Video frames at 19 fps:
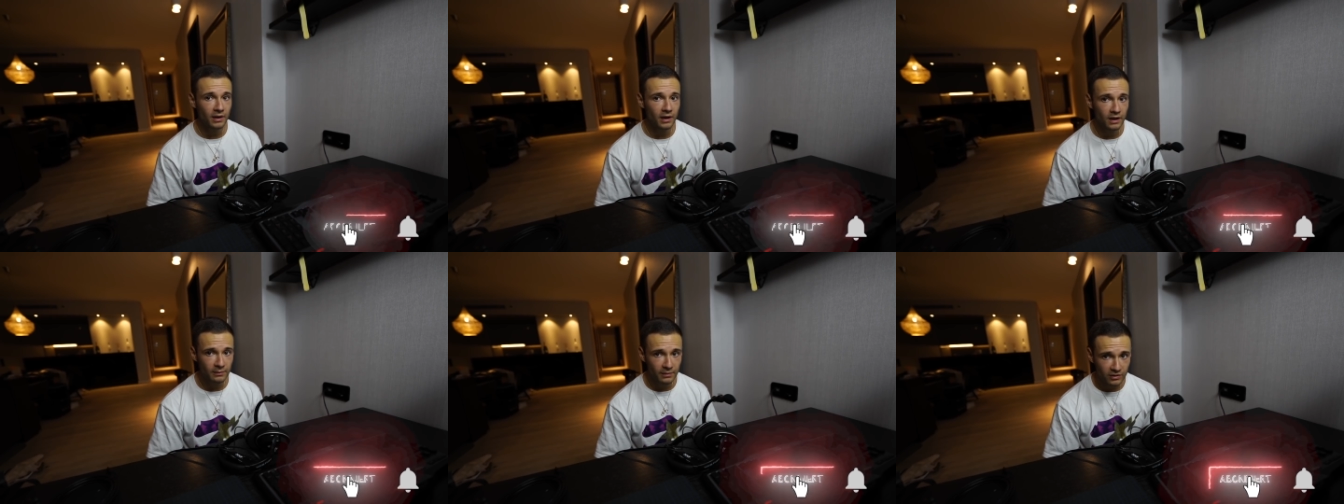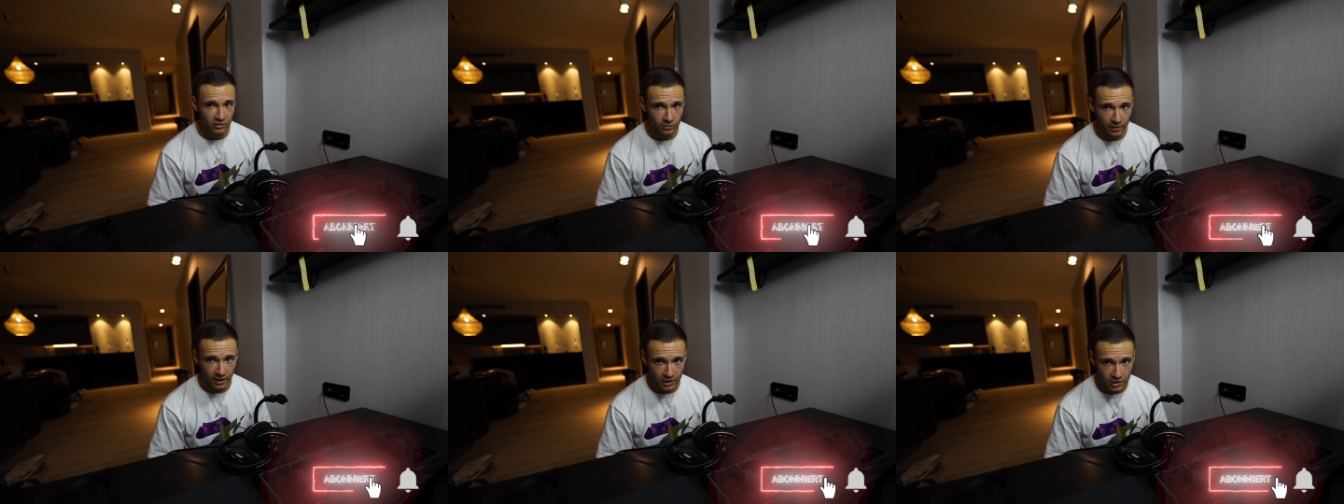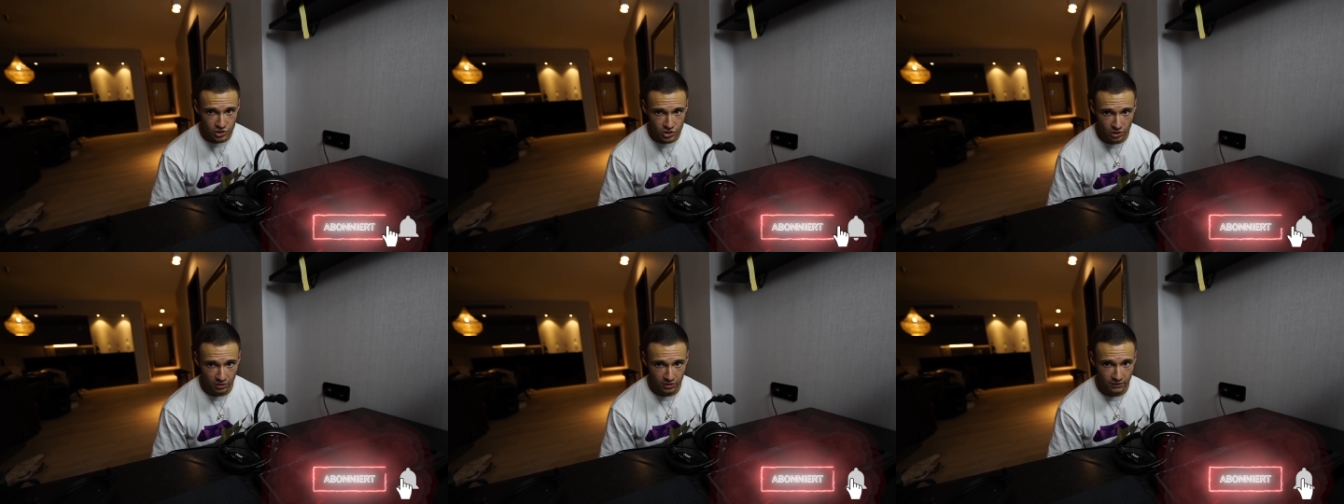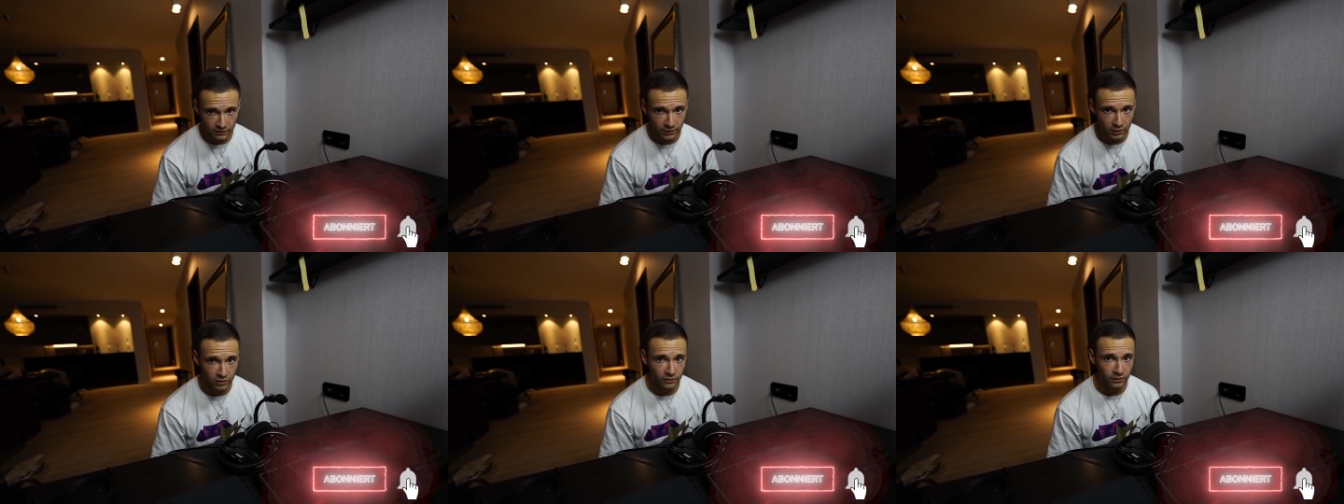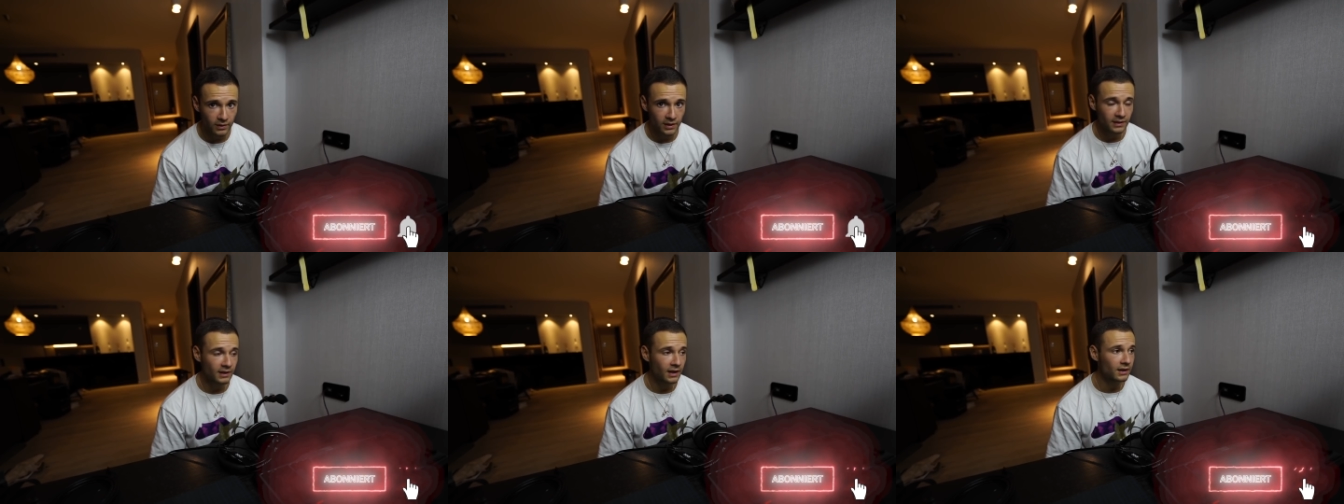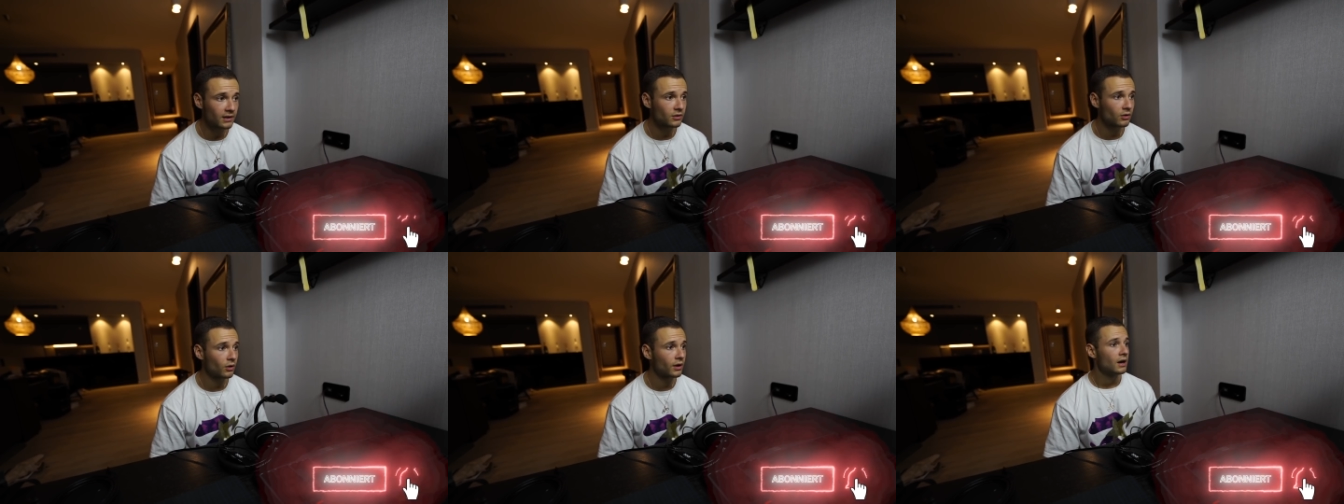äh, mitzumachen, schaut die Videos von
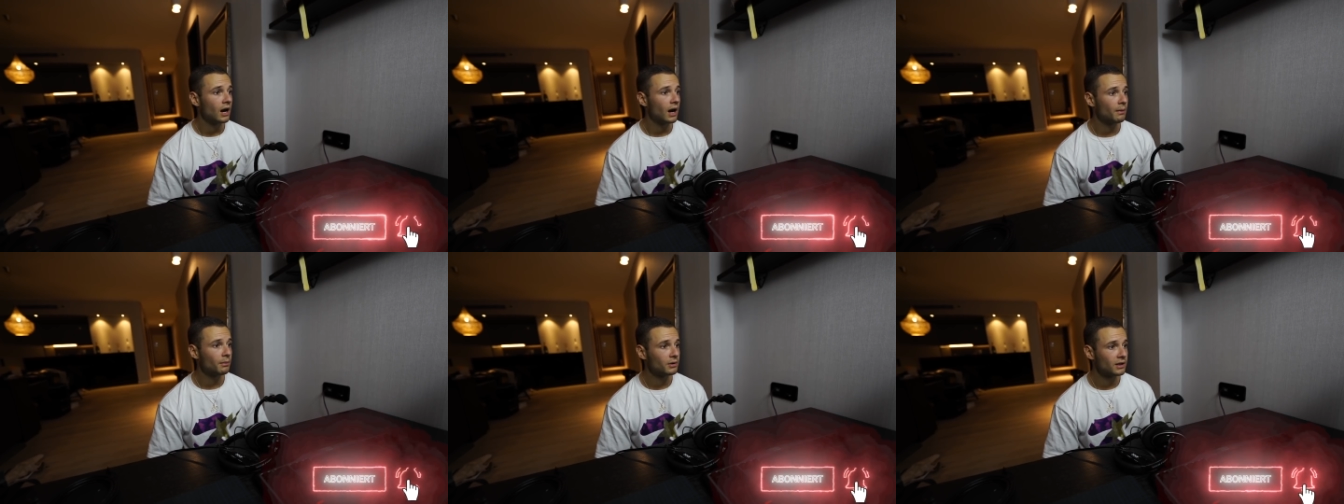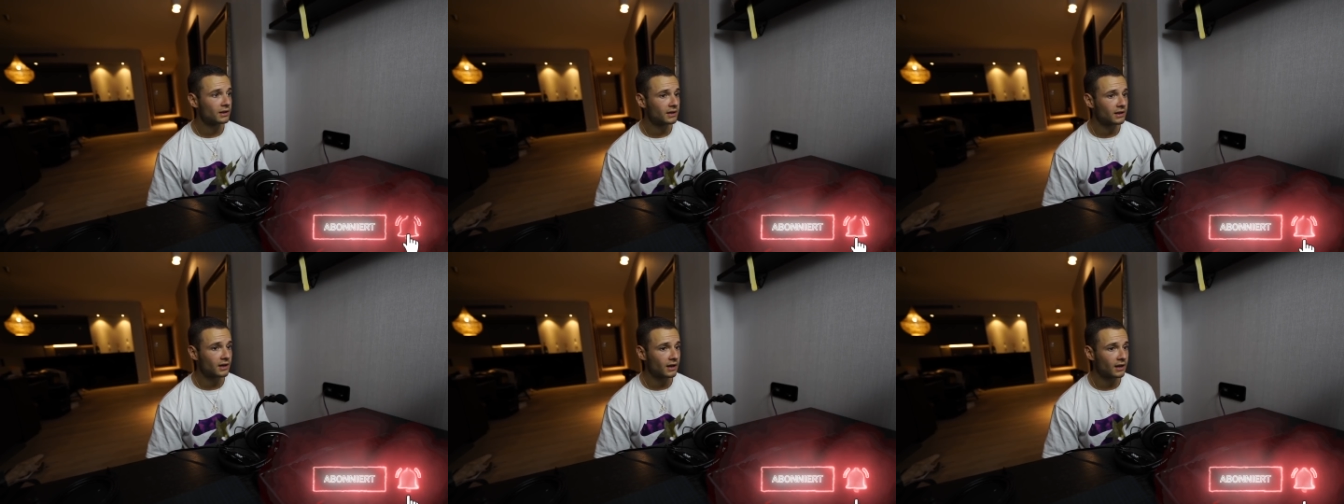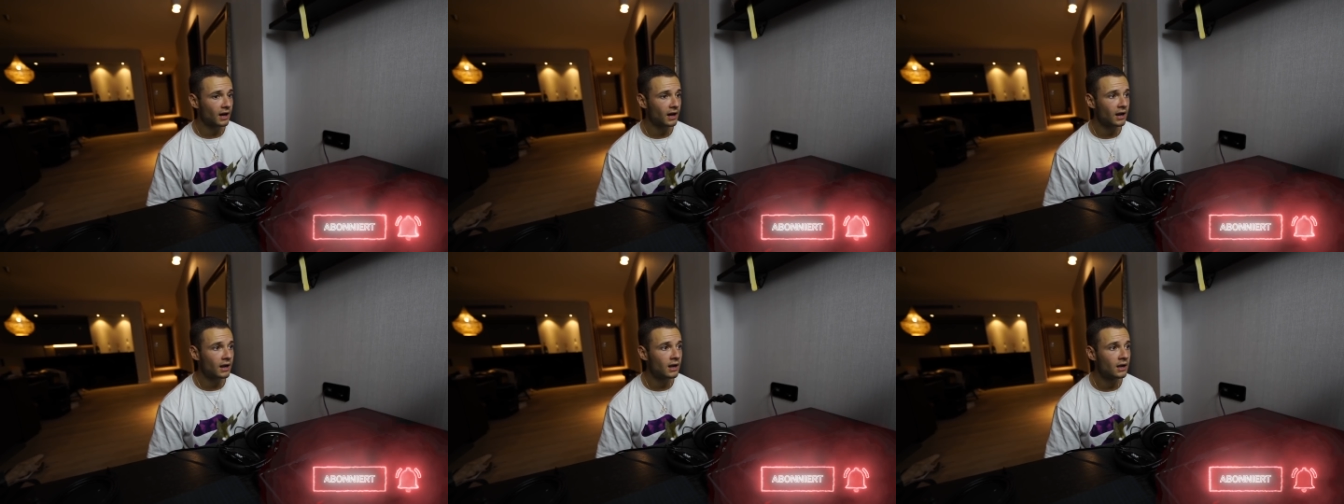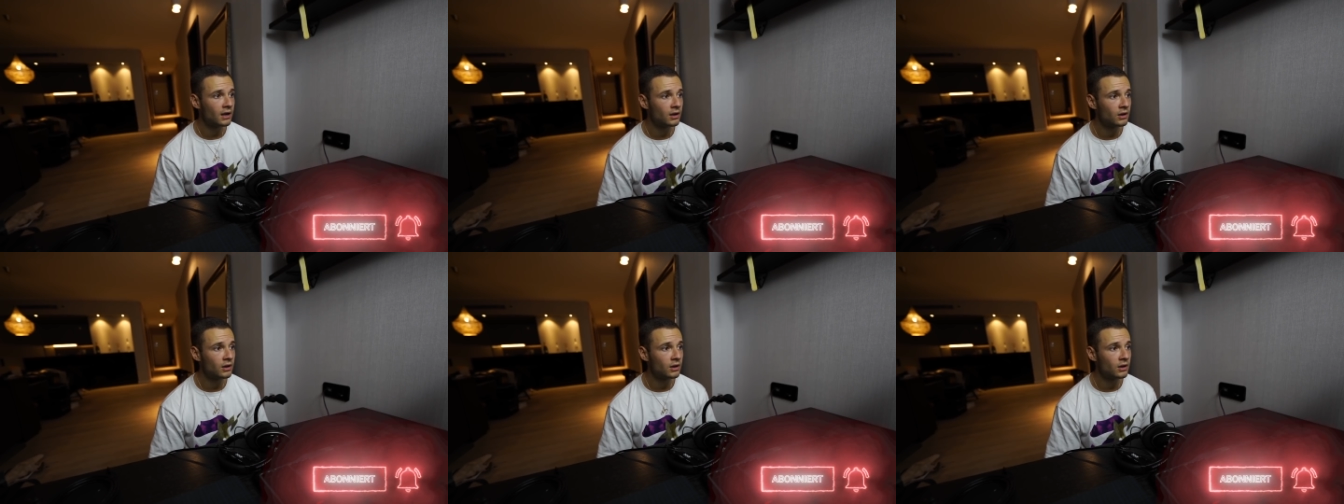Geteiletreu, abonniert den Kanal,